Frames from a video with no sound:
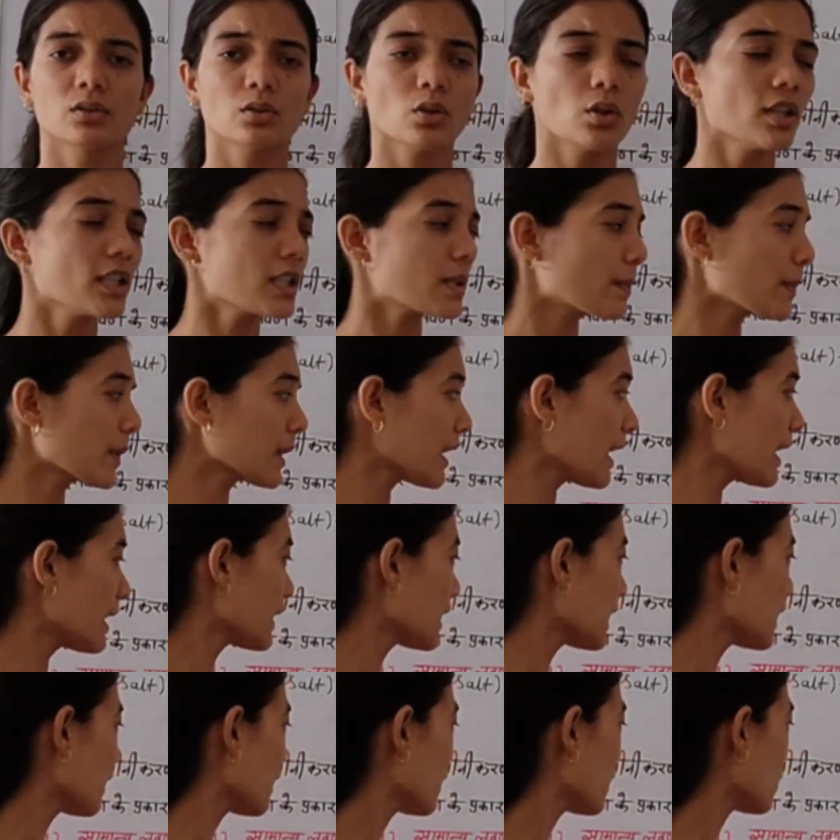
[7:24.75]
तो इस प्रकार
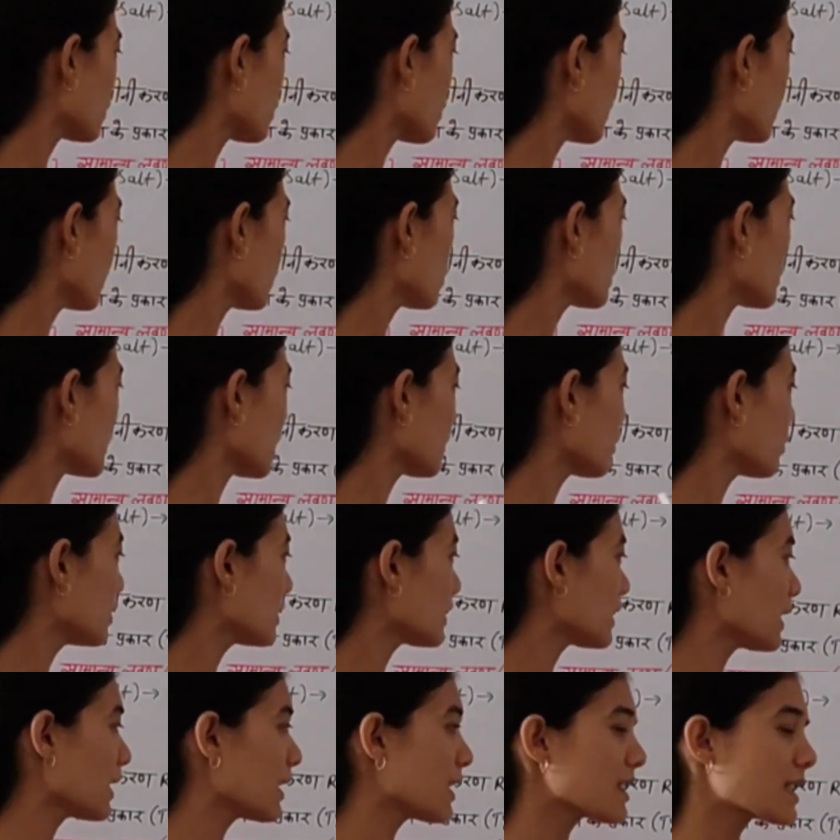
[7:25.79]
के लवण को हम लोग क्या
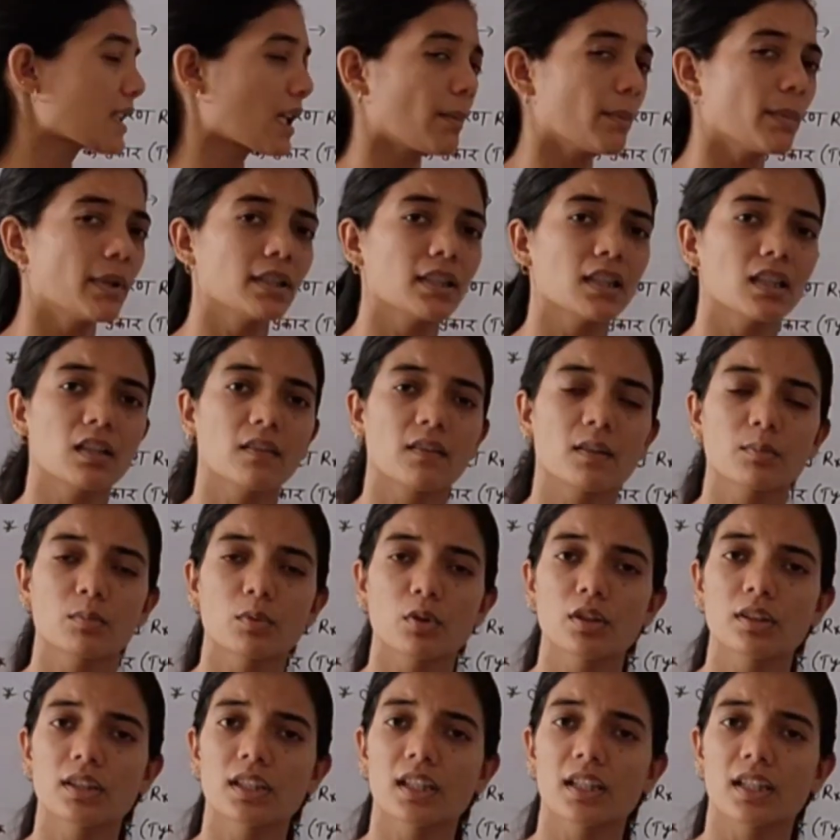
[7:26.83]
बोलते हैं सामान्य लवण
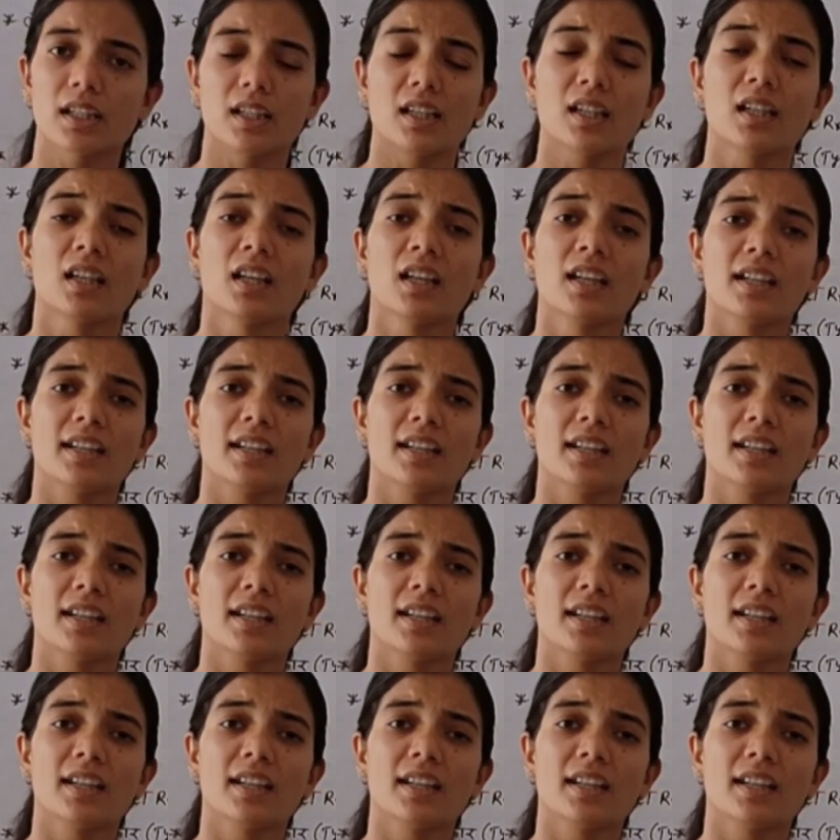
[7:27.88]
बोलते हैं